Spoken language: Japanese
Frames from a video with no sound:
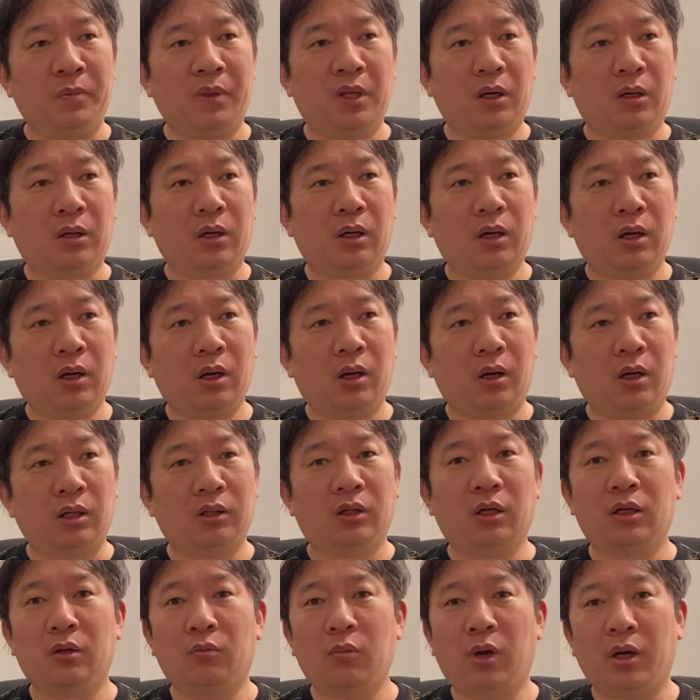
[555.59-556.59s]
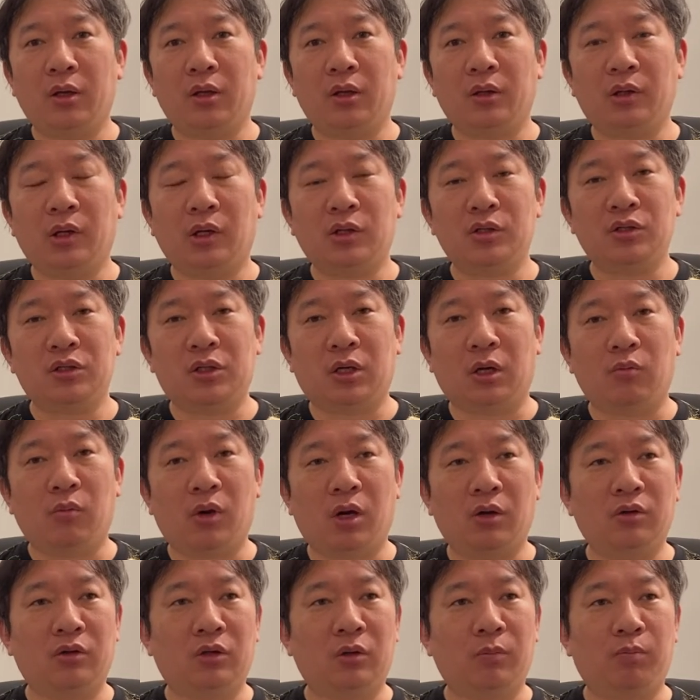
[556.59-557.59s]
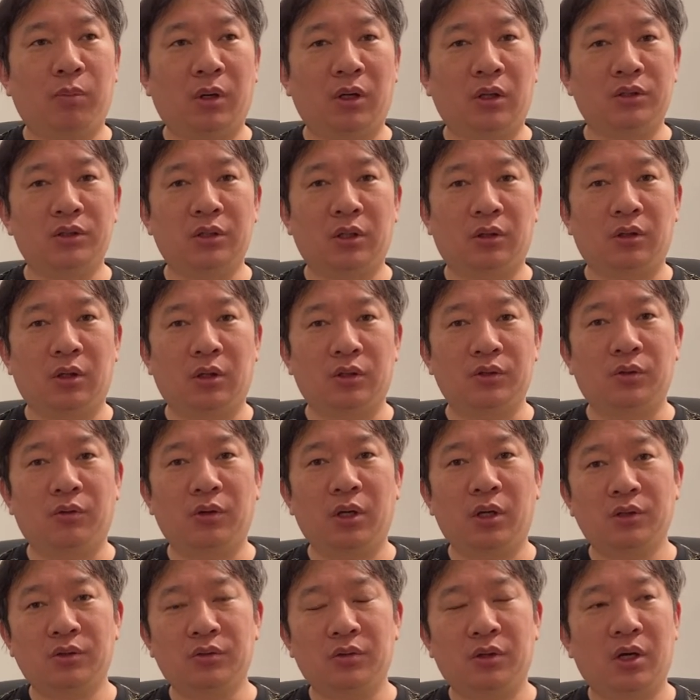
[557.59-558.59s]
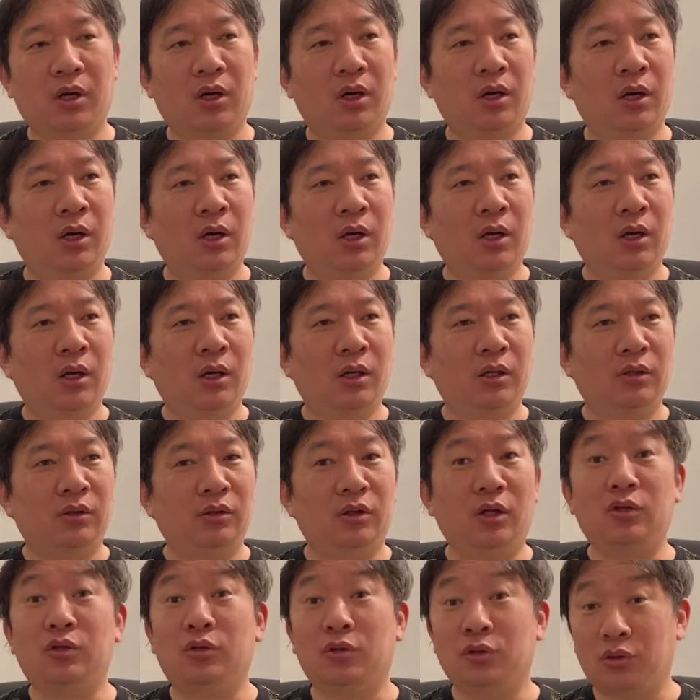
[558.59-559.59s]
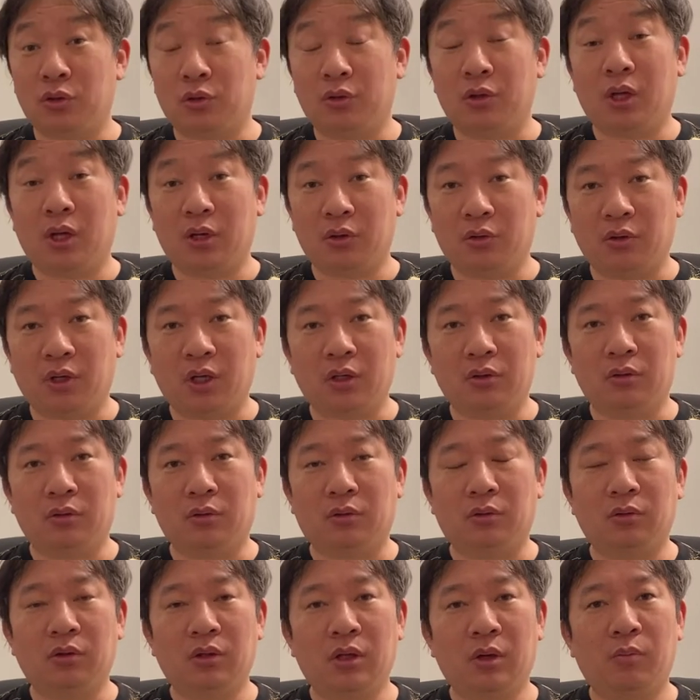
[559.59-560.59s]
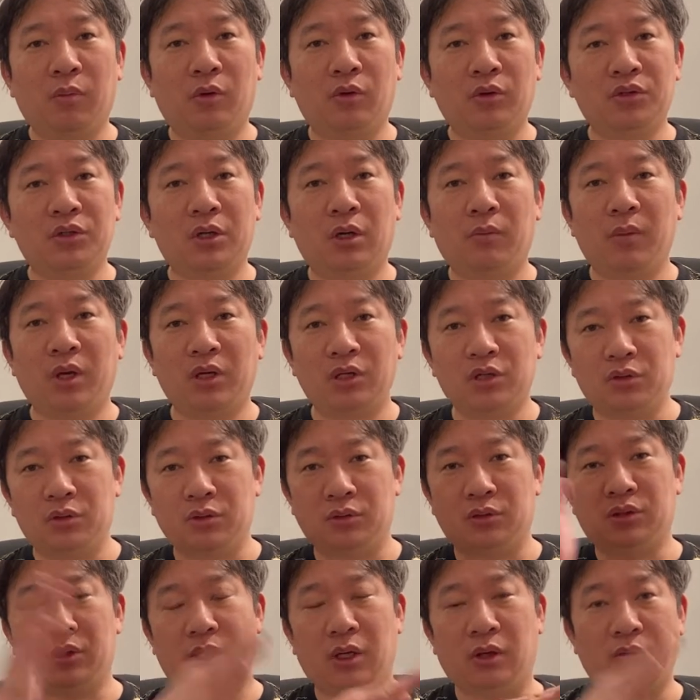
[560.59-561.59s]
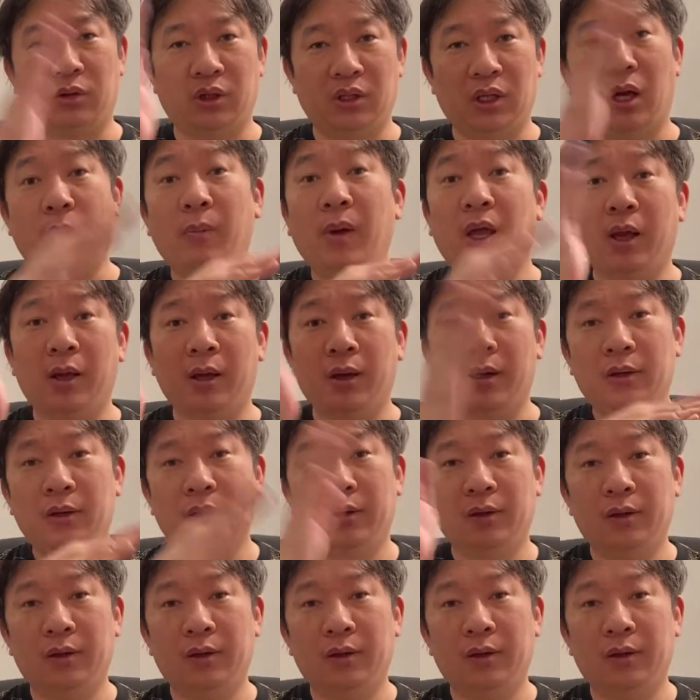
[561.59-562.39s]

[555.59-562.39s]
だから当たり前何時間も歩きっぱなしだったら、それはそれは熱中症になるよねということで、帽子はメッシュ使うのはダメ。